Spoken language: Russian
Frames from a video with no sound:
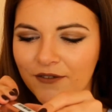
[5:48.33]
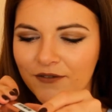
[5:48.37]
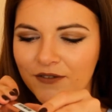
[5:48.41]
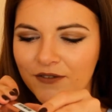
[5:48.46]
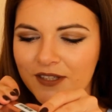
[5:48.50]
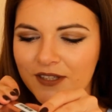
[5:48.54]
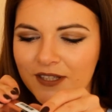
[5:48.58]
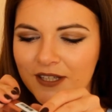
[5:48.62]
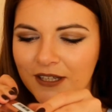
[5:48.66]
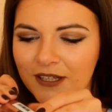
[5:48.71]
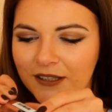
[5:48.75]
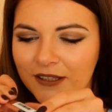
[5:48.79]

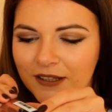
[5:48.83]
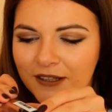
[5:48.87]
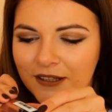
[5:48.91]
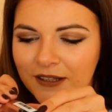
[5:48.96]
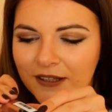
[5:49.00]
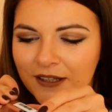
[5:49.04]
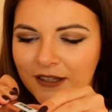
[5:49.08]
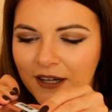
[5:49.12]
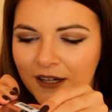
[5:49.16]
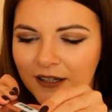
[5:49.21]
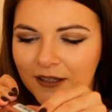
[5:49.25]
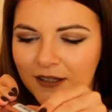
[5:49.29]
все их
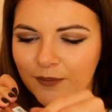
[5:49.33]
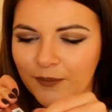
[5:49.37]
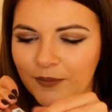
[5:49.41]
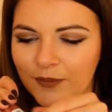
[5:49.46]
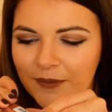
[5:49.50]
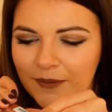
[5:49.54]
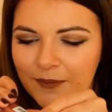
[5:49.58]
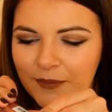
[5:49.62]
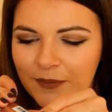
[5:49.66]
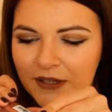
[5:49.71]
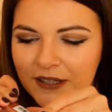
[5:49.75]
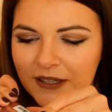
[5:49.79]
так
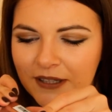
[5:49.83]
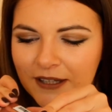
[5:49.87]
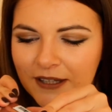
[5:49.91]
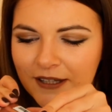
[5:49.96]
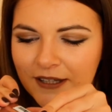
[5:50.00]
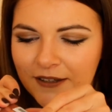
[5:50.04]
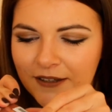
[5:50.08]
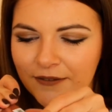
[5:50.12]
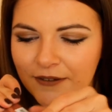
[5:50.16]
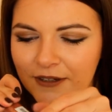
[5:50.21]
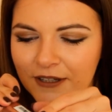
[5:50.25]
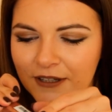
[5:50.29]

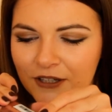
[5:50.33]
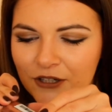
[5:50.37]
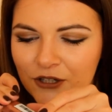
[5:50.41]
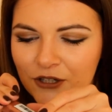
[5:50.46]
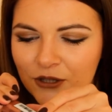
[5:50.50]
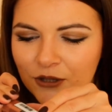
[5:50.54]
обклеивали,